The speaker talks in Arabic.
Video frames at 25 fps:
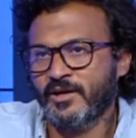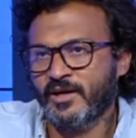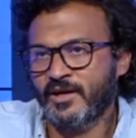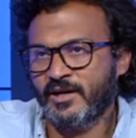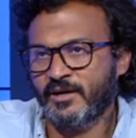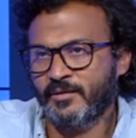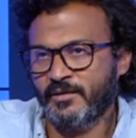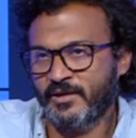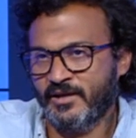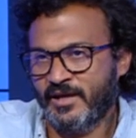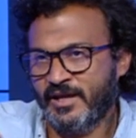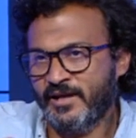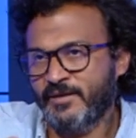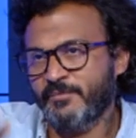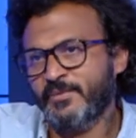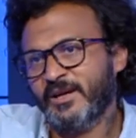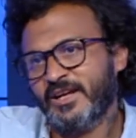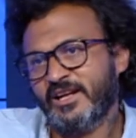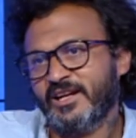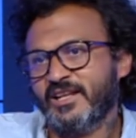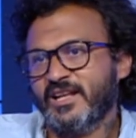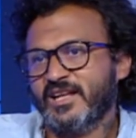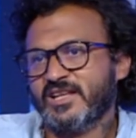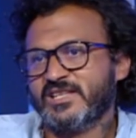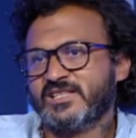انا يعني من
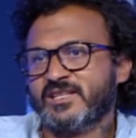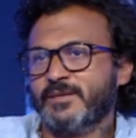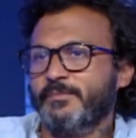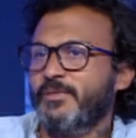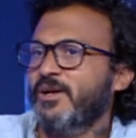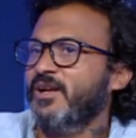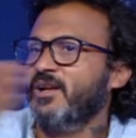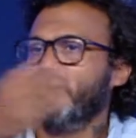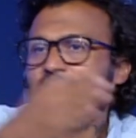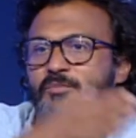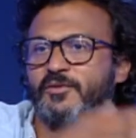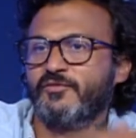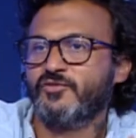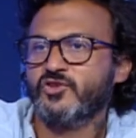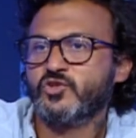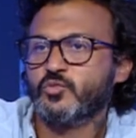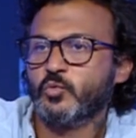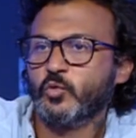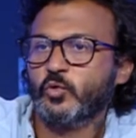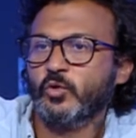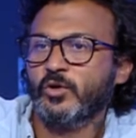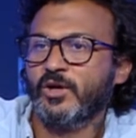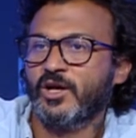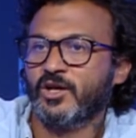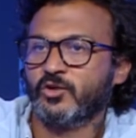غير نادي الزمالك ما فيش
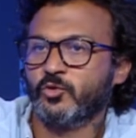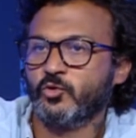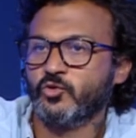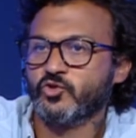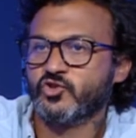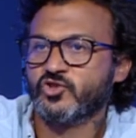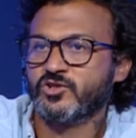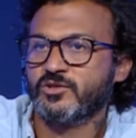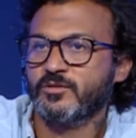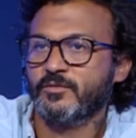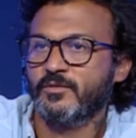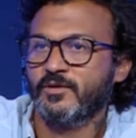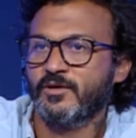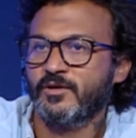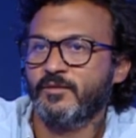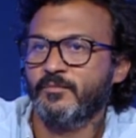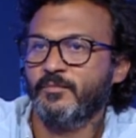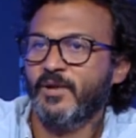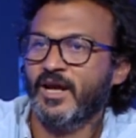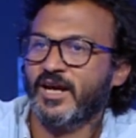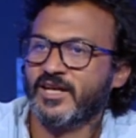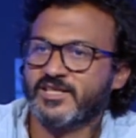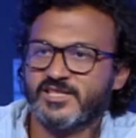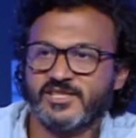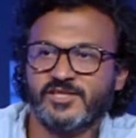بطوله هتخش
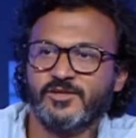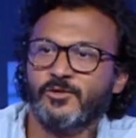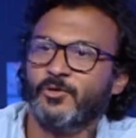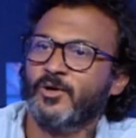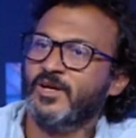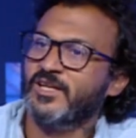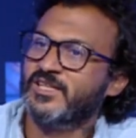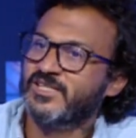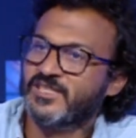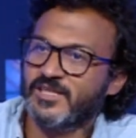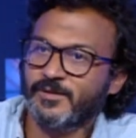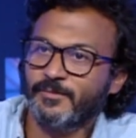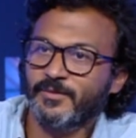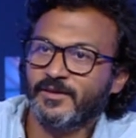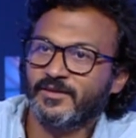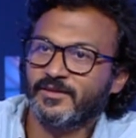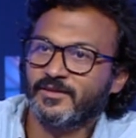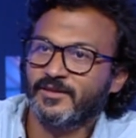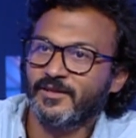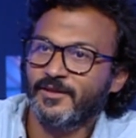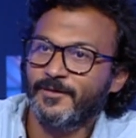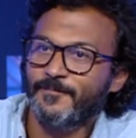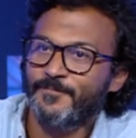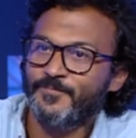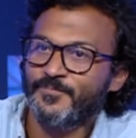بالعكس هو يتثبت
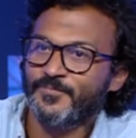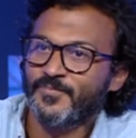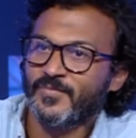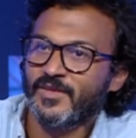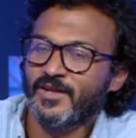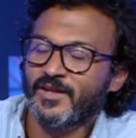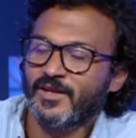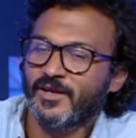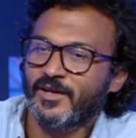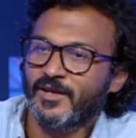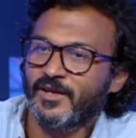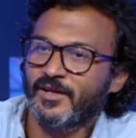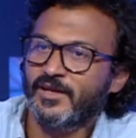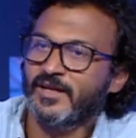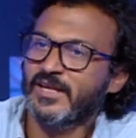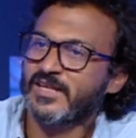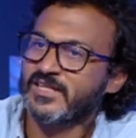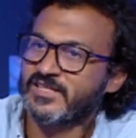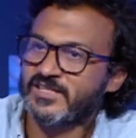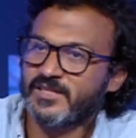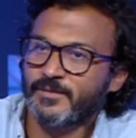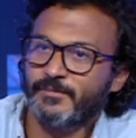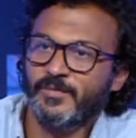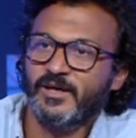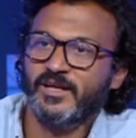
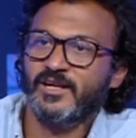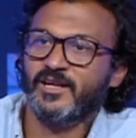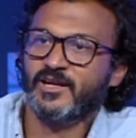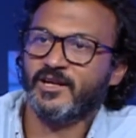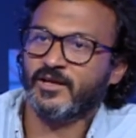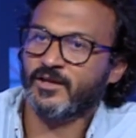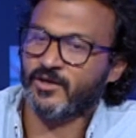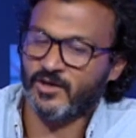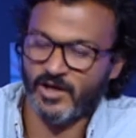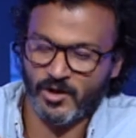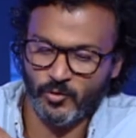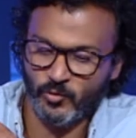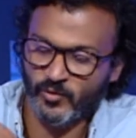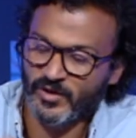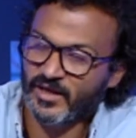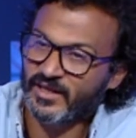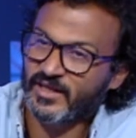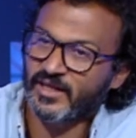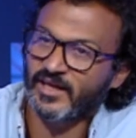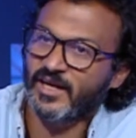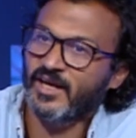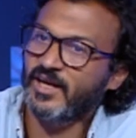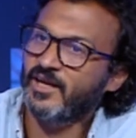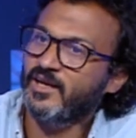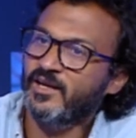النادي الزمالك او
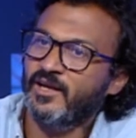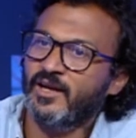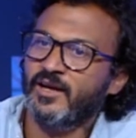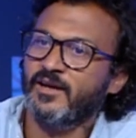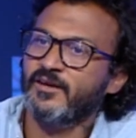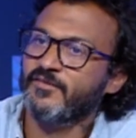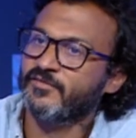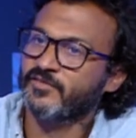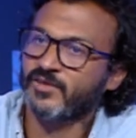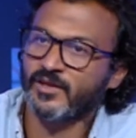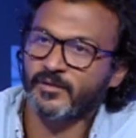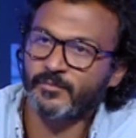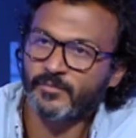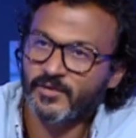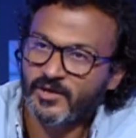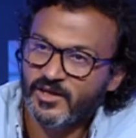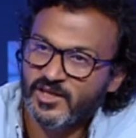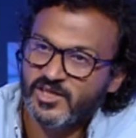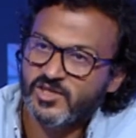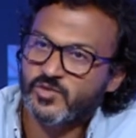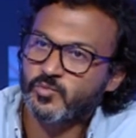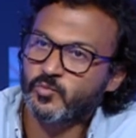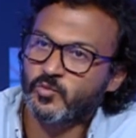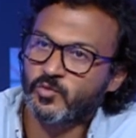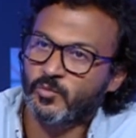النادي الاهلي هيفضل
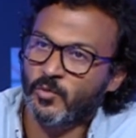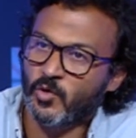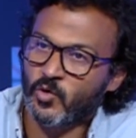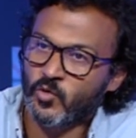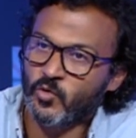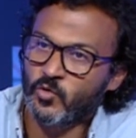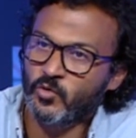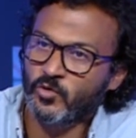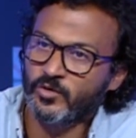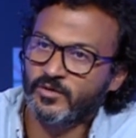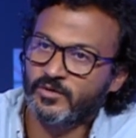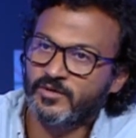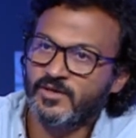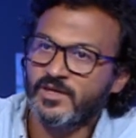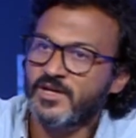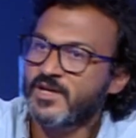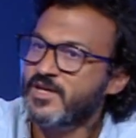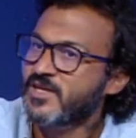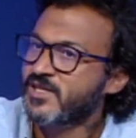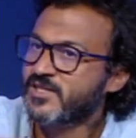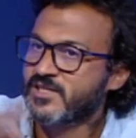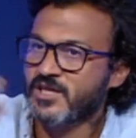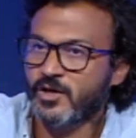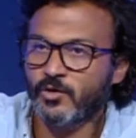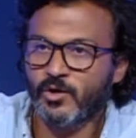اسمه موجود
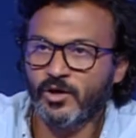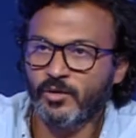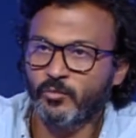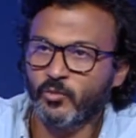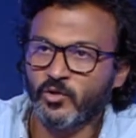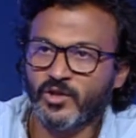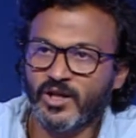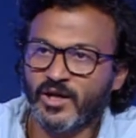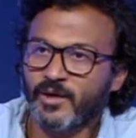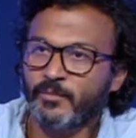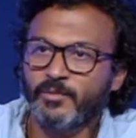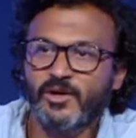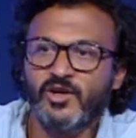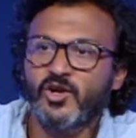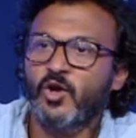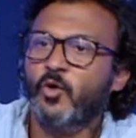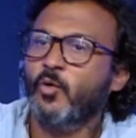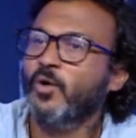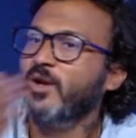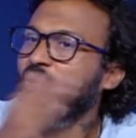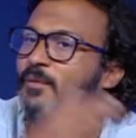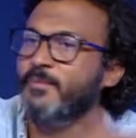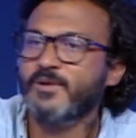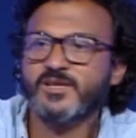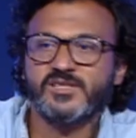سواء المدرب لان
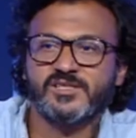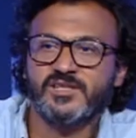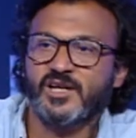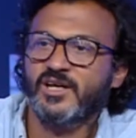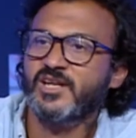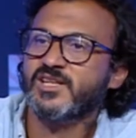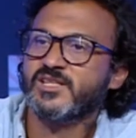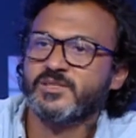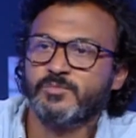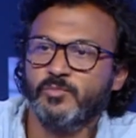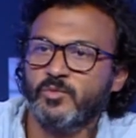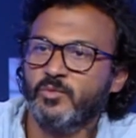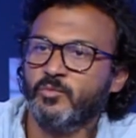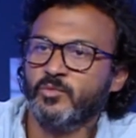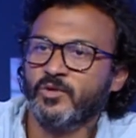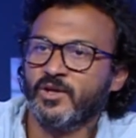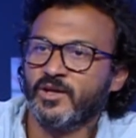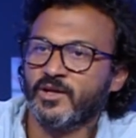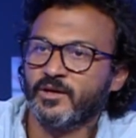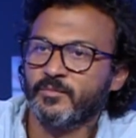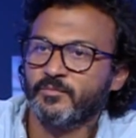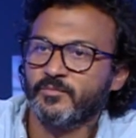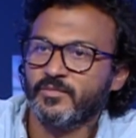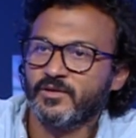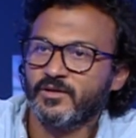هو اللي بيصنع اسم
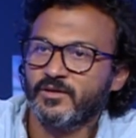المدرب